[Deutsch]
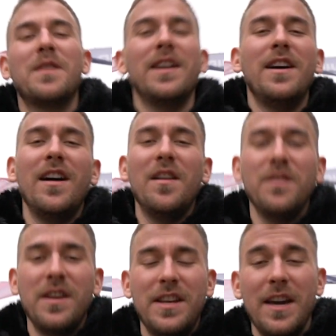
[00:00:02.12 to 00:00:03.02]
Kanal
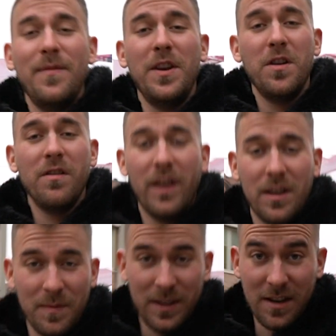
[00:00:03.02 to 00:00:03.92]
und in dem Video werde
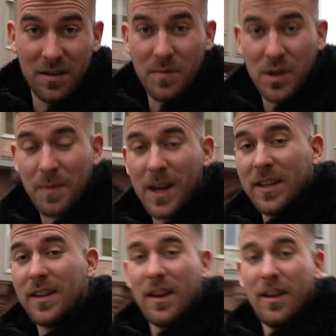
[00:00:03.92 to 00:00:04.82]
ich mit dir darüber
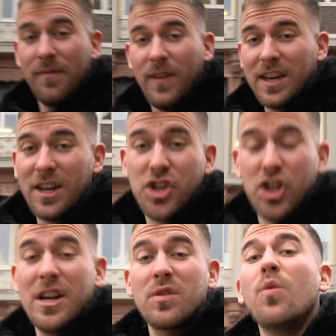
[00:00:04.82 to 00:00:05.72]
sprechen, in welcher
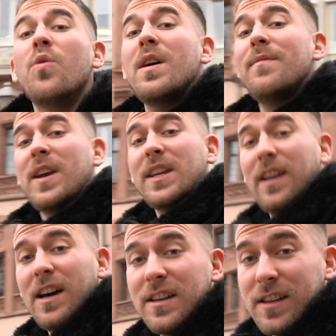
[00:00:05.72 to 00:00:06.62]
Stadt oder in welchem
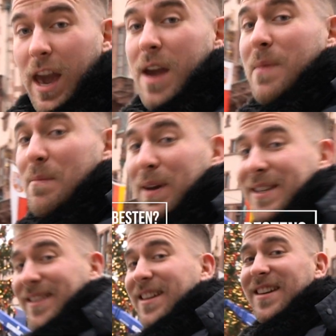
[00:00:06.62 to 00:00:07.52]
Land Game am
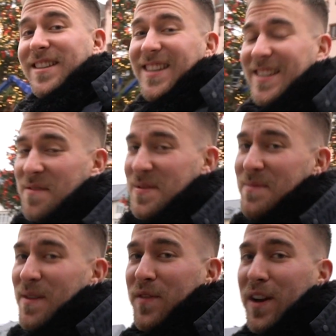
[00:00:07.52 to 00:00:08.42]
besten ist. Es gibt ja
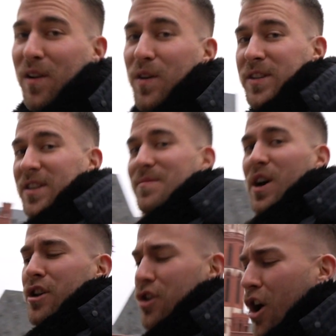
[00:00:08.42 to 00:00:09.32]
immer viele Leute, die
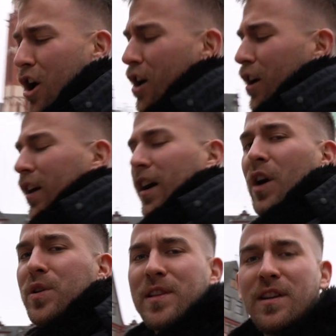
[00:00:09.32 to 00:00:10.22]
meinen, ja,
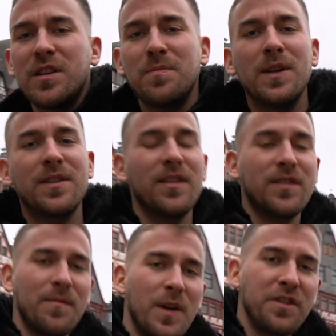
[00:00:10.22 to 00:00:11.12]
Ausland ist besser,
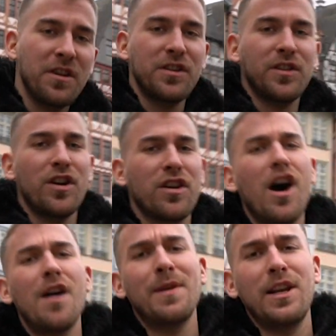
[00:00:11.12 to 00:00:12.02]
es gibt andere, die sagen,
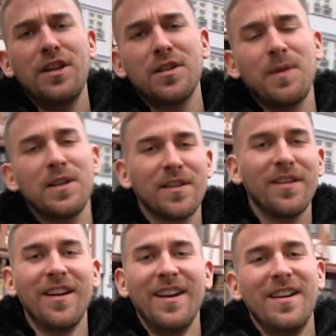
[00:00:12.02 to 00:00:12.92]
ja, Berlin ist besser.